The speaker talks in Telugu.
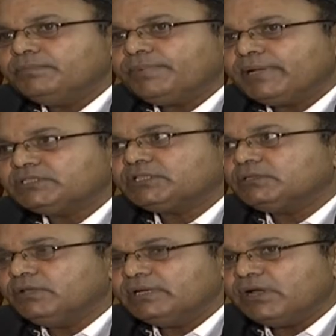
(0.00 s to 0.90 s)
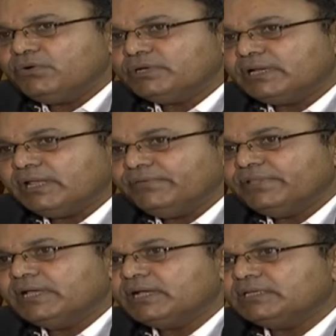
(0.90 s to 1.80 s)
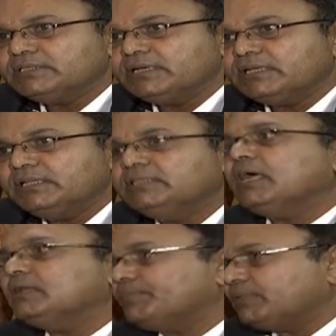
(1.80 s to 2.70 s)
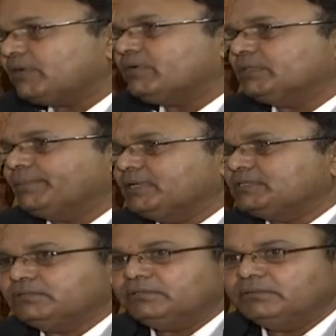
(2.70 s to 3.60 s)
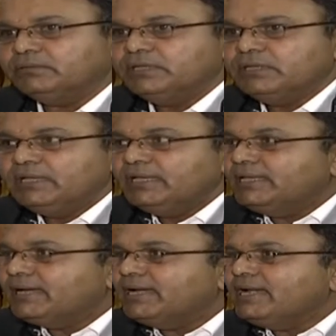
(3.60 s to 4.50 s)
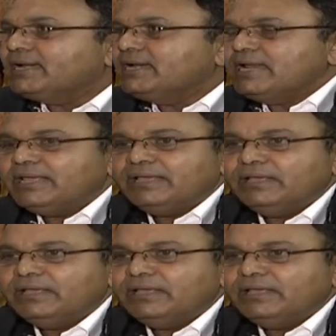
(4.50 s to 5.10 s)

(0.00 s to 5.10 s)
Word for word: పరిస్థితి ఎన్కౌంటర్ ఏ విధంగా జరిగింది దాని తర్వాత పరిస్థితులు ఈ రెండింటిని